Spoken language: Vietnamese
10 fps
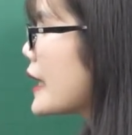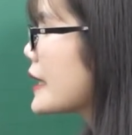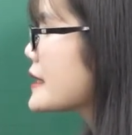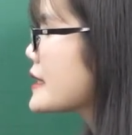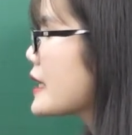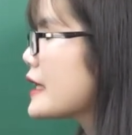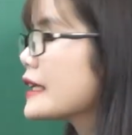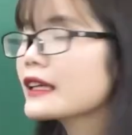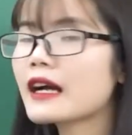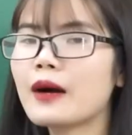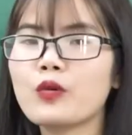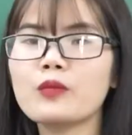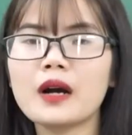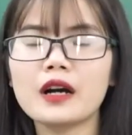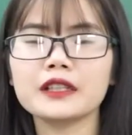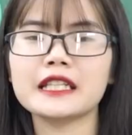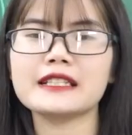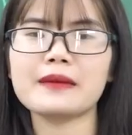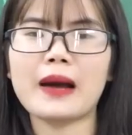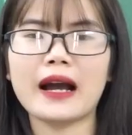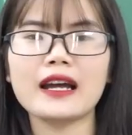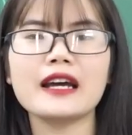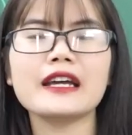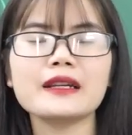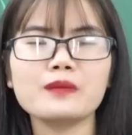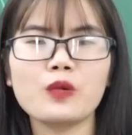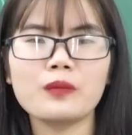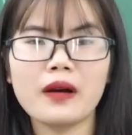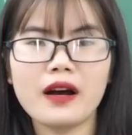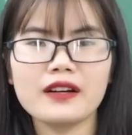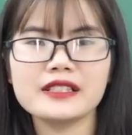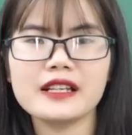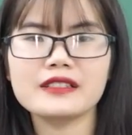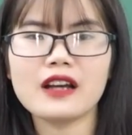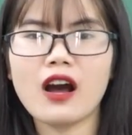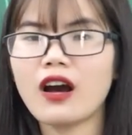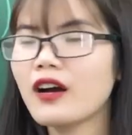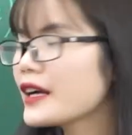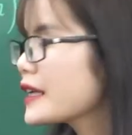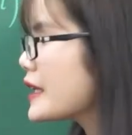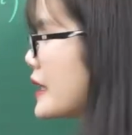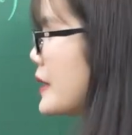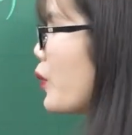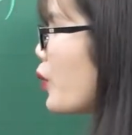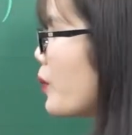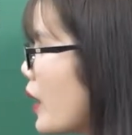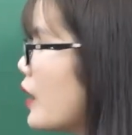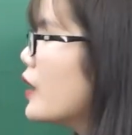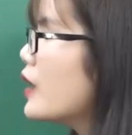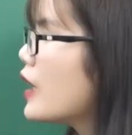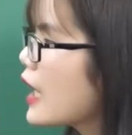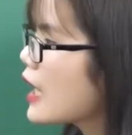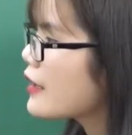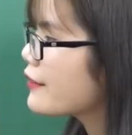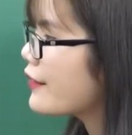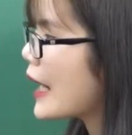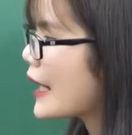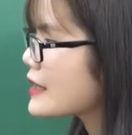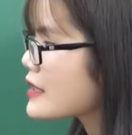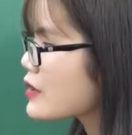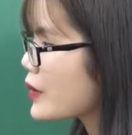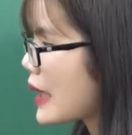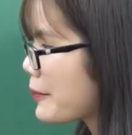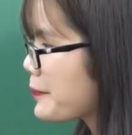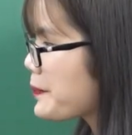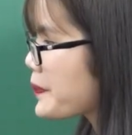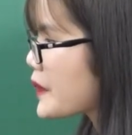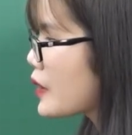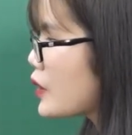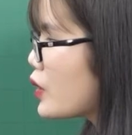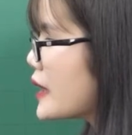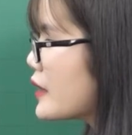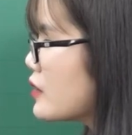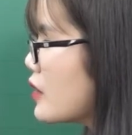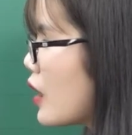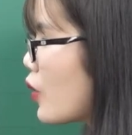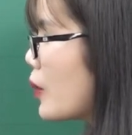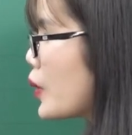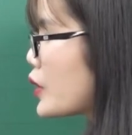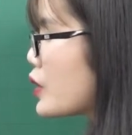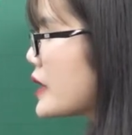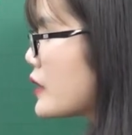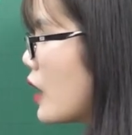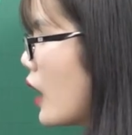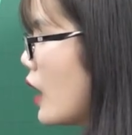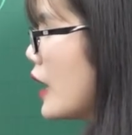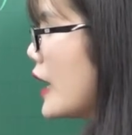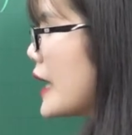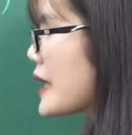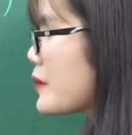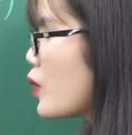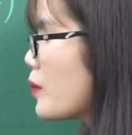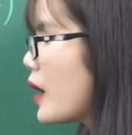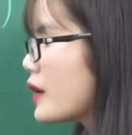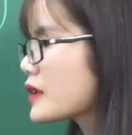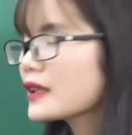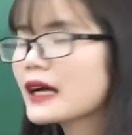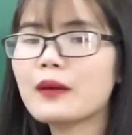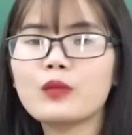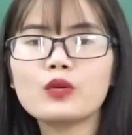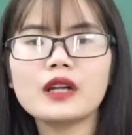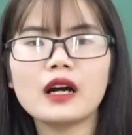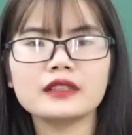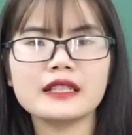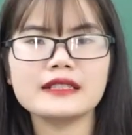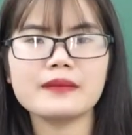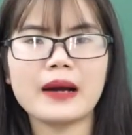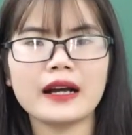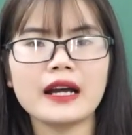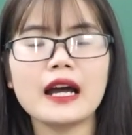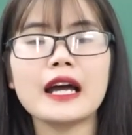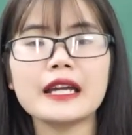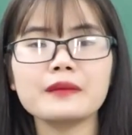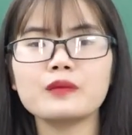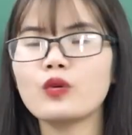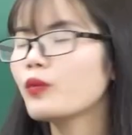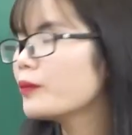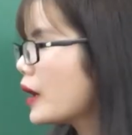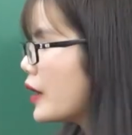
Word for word: x chia y tất cả mũ m thì sẽ bằng x mũ m chia cho y mũ m. Và số 5, lũy thừa của một lũy thừa x mũ m tất cả mũ n thì sẽ bằng x mũ m